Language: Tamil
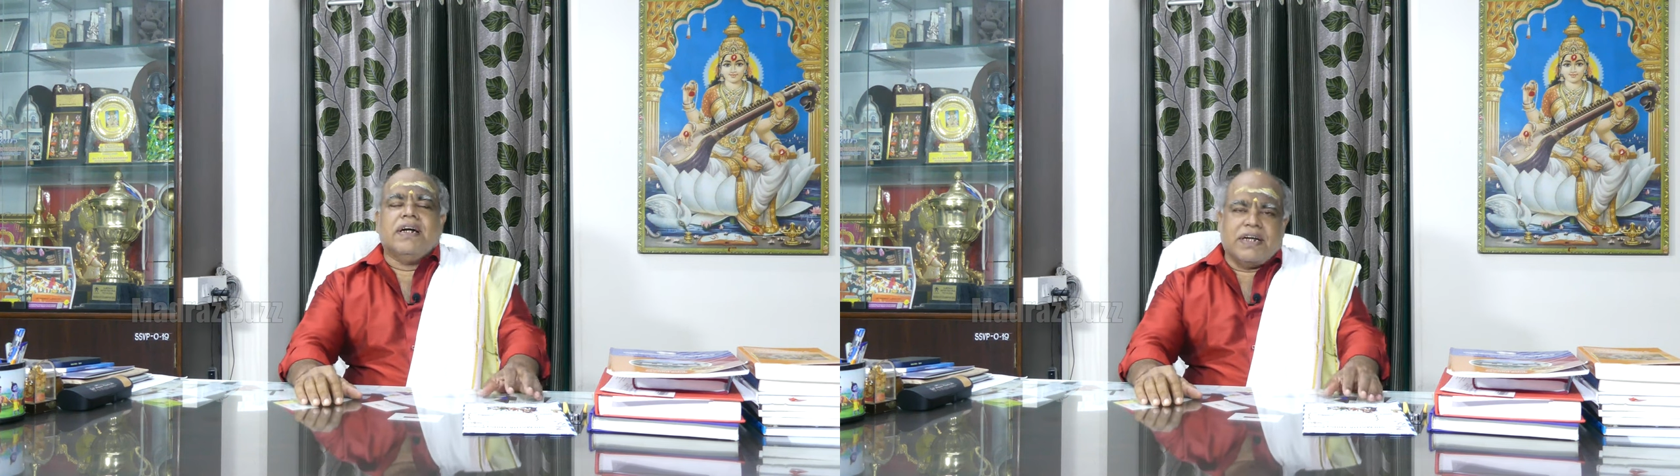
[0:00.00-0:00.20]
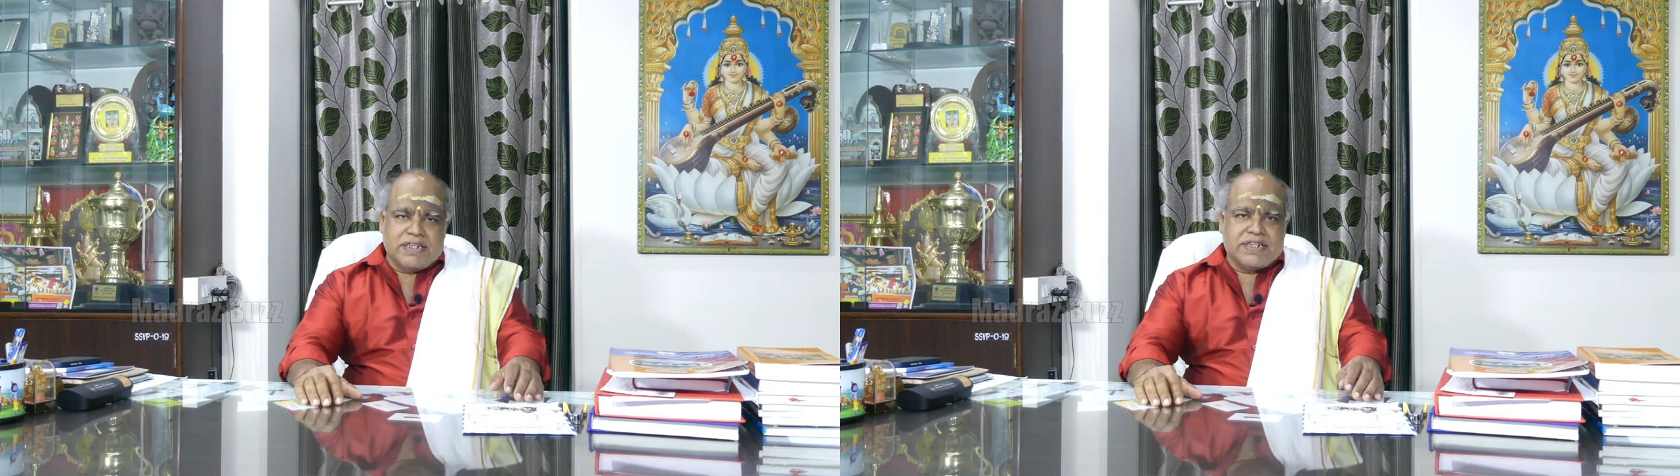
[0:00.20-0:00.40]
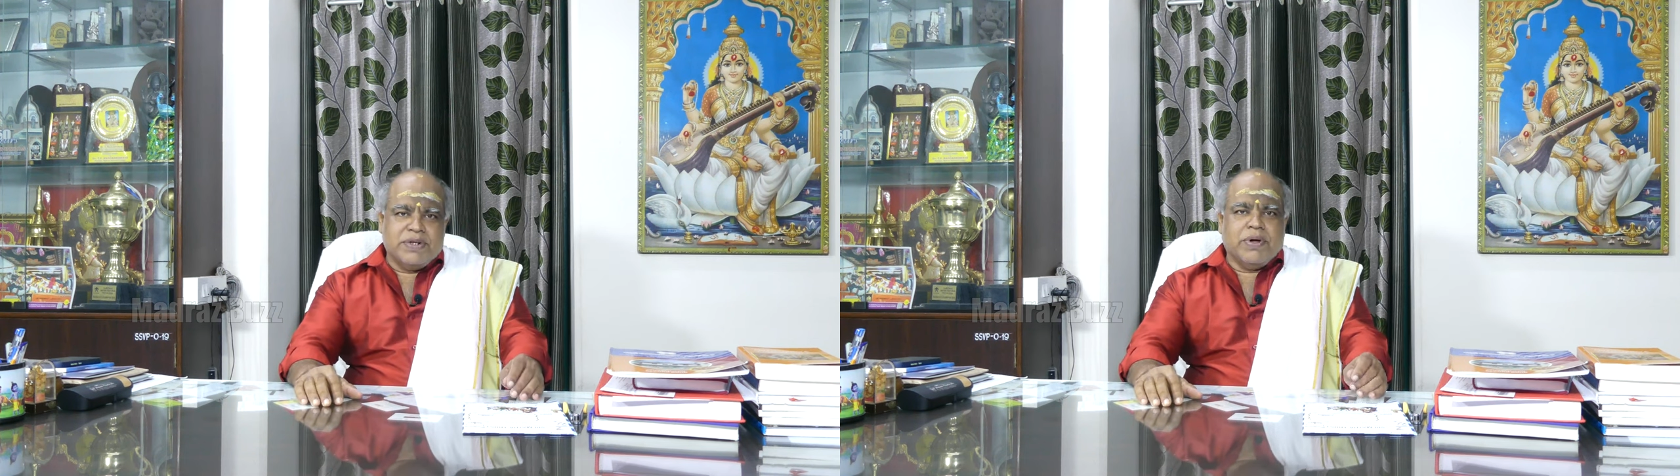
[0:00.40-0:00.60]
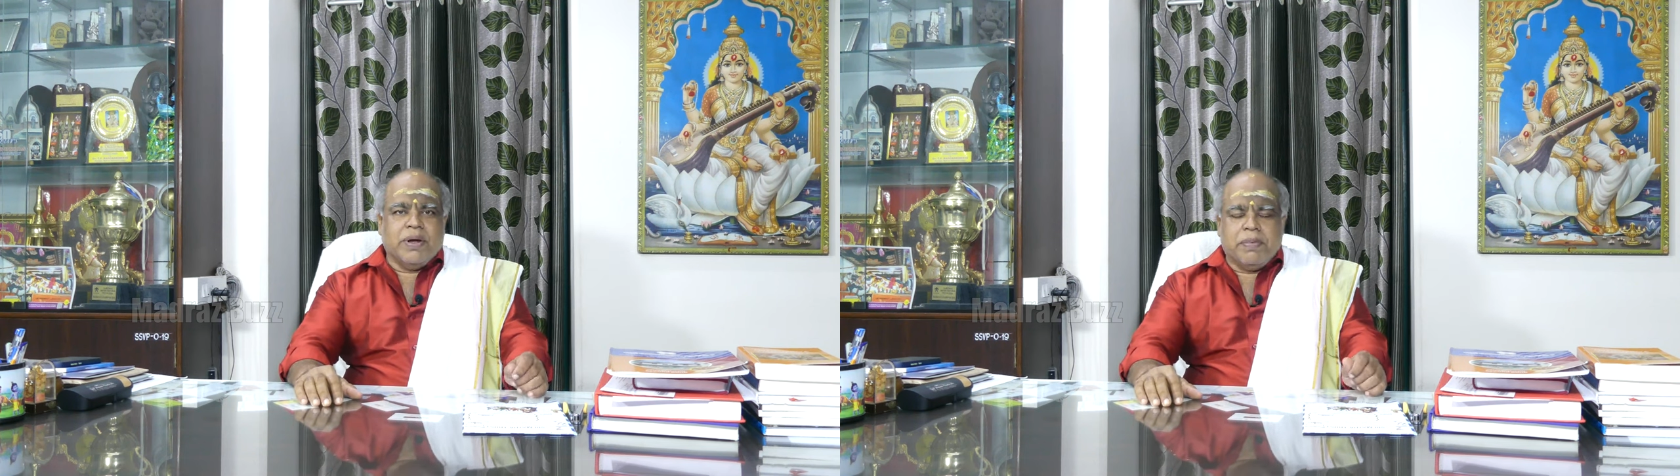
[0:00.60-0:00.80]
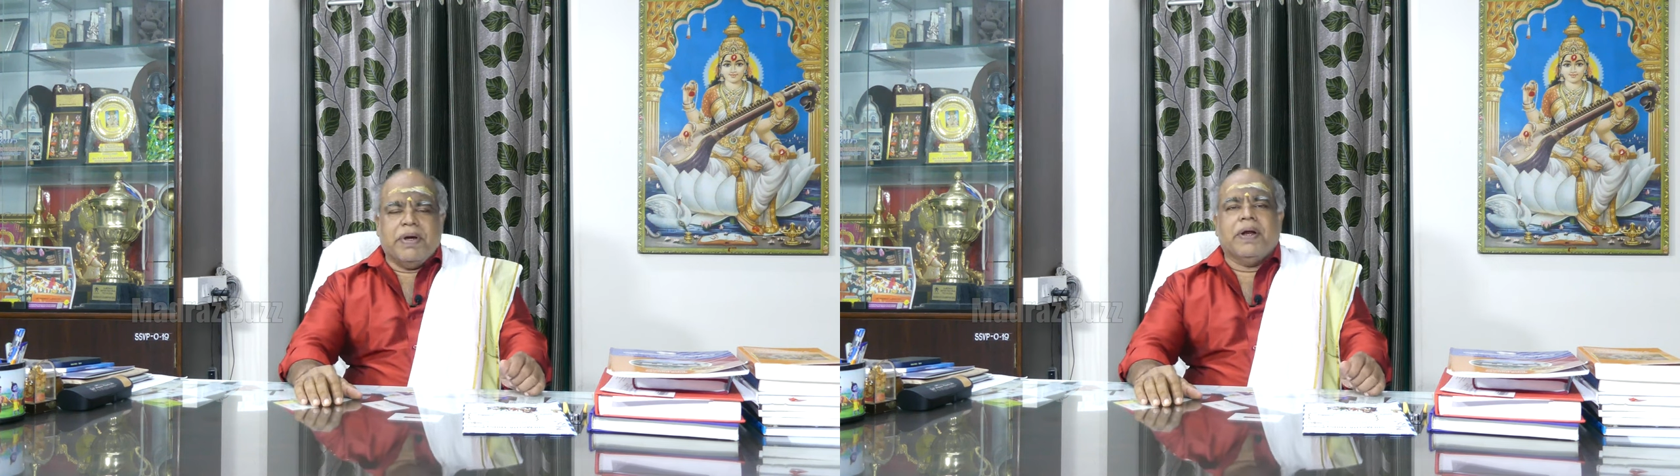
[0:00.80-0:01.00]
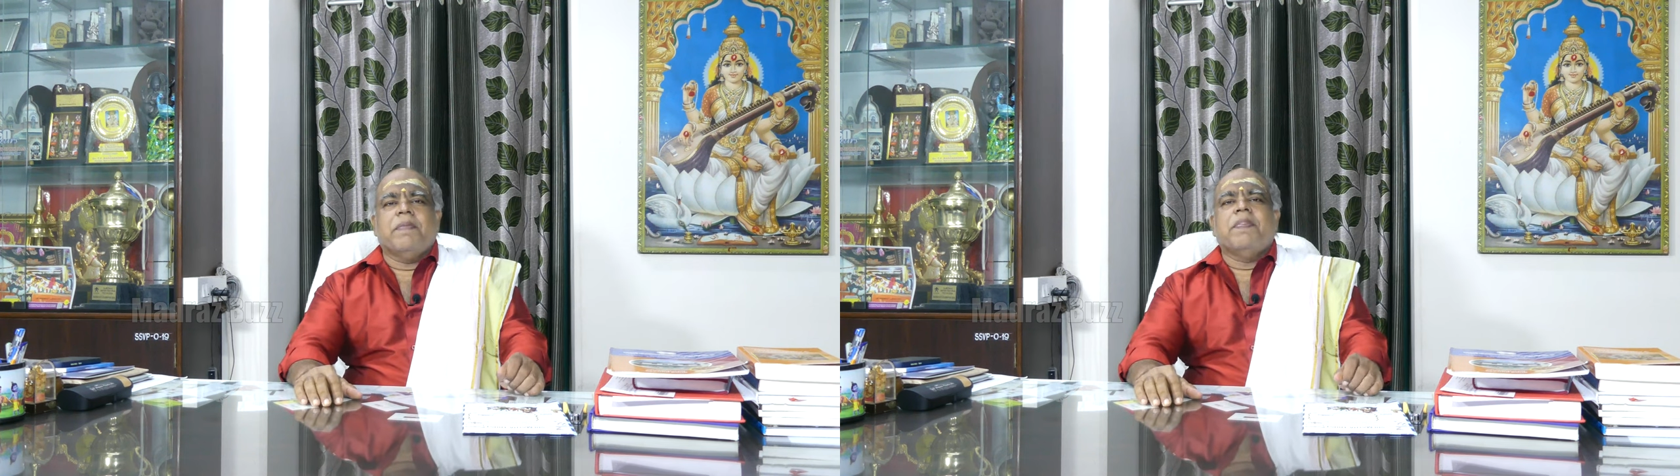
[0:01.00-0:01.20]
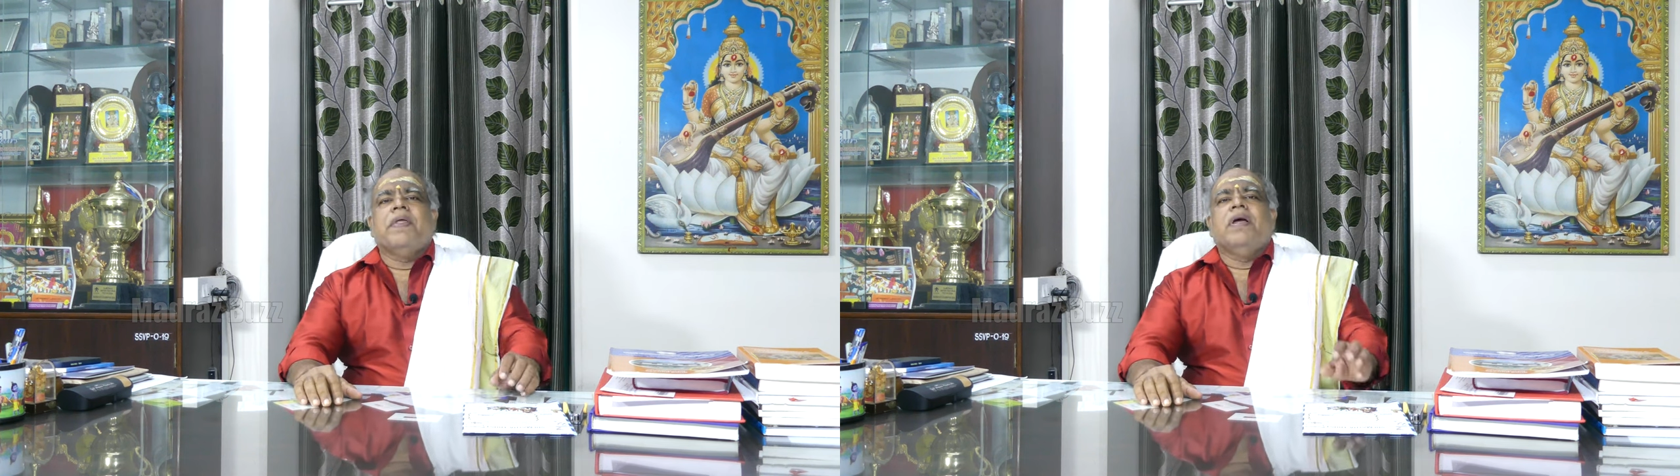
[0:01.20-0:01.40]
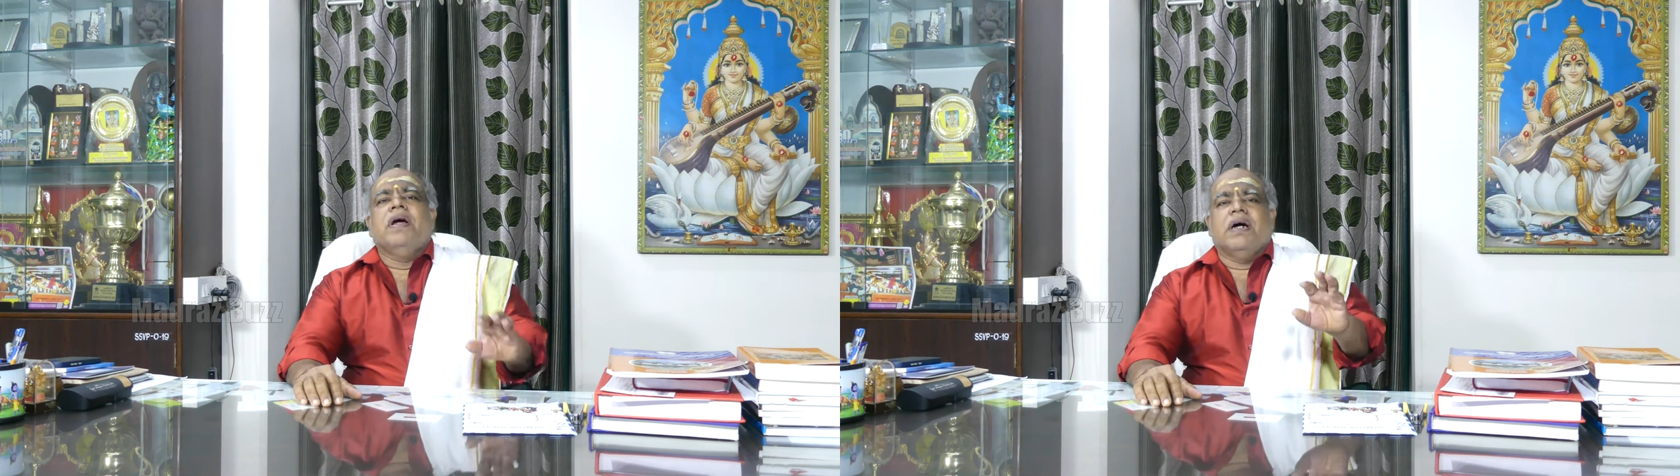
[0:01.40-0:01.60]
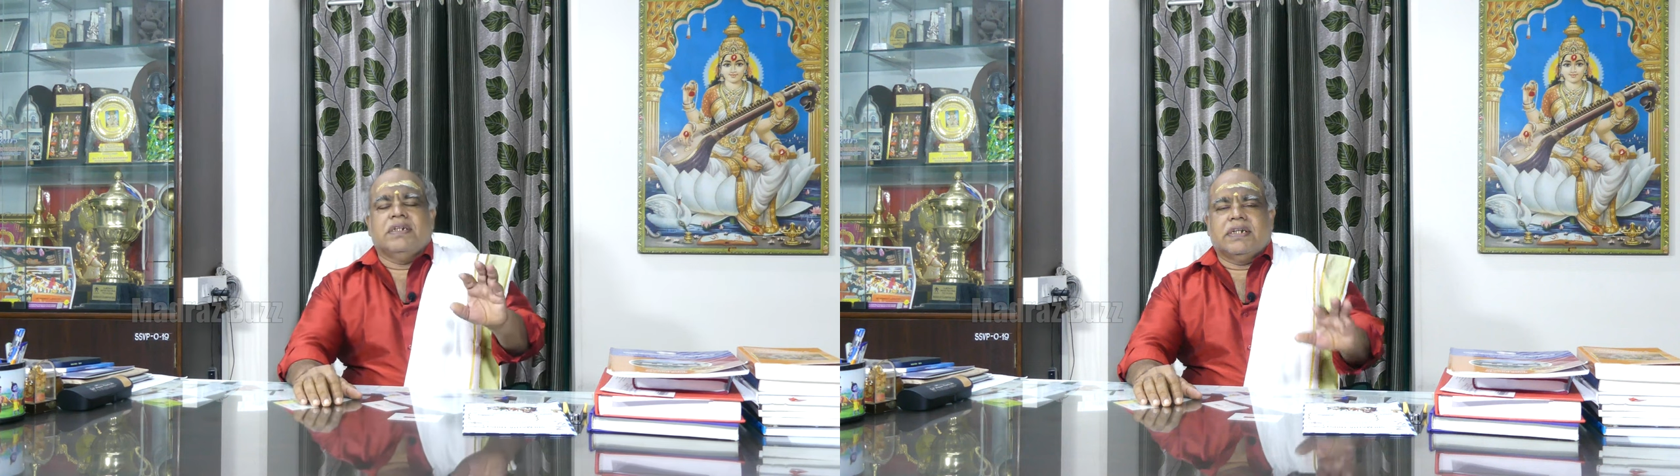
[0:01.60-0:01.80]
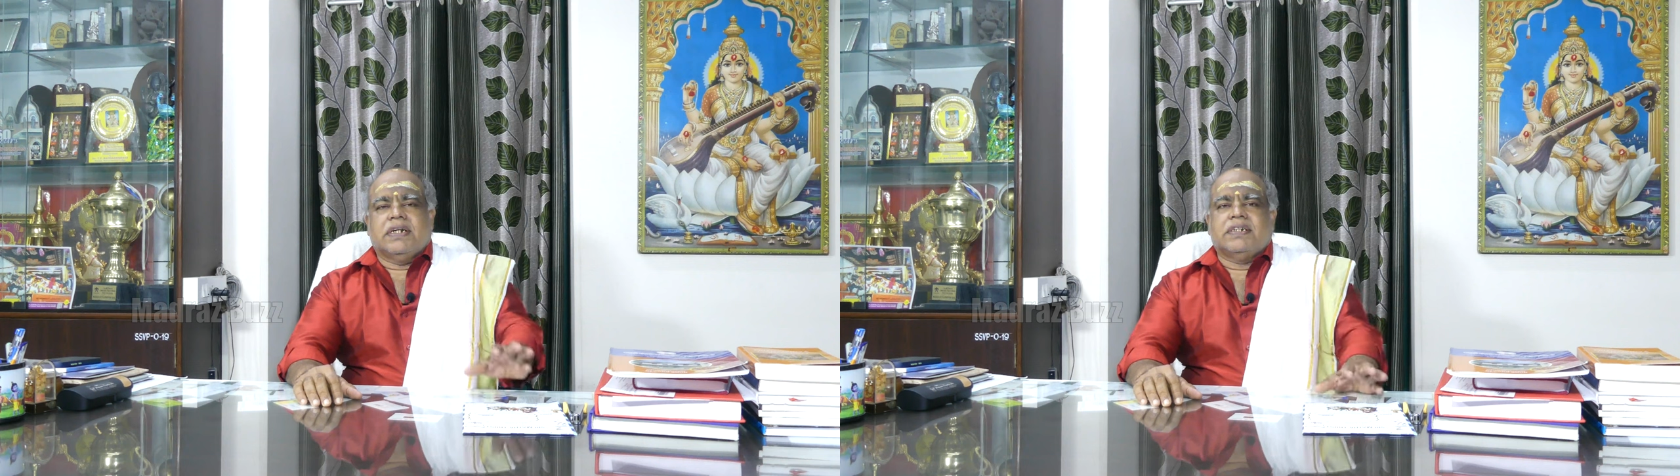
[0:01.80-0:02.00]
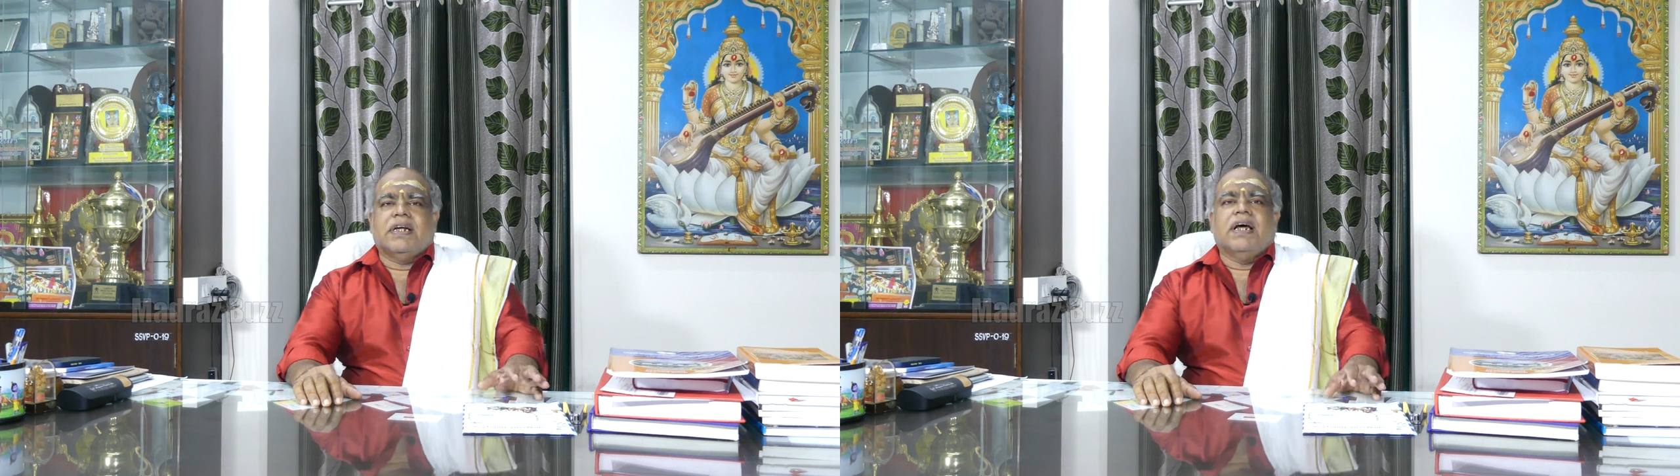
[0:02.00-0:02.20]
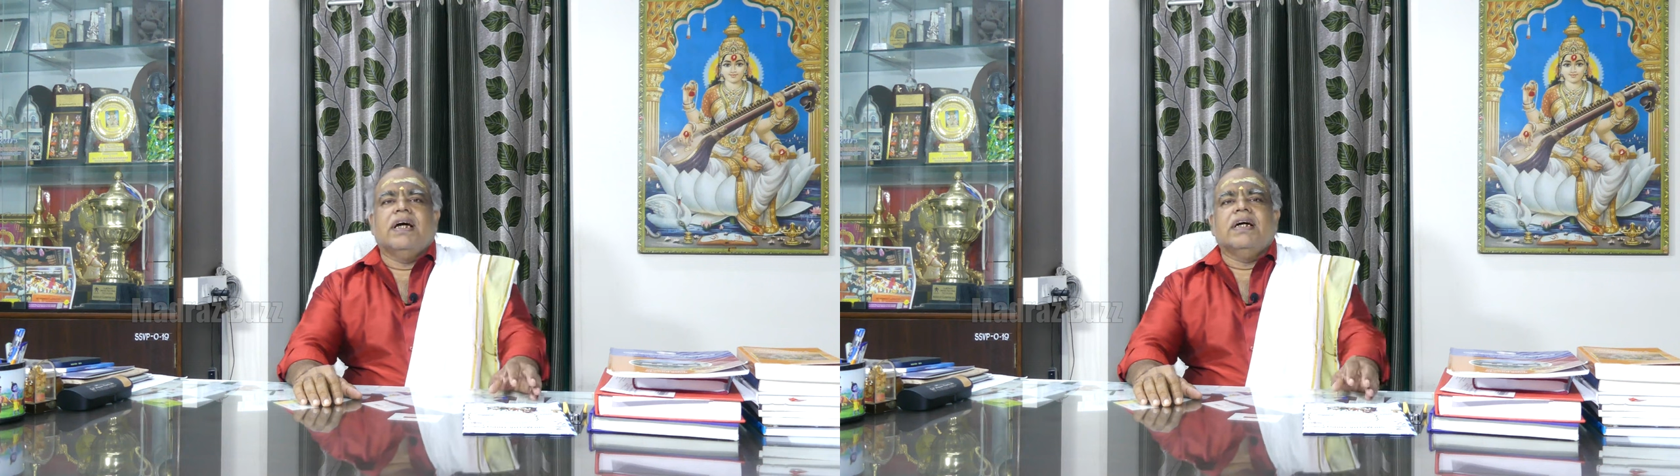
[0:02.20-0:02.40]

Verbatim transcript: ட்ரஸ்டினுடைய பேர் இந்த ட்ரஸ்ட்டில்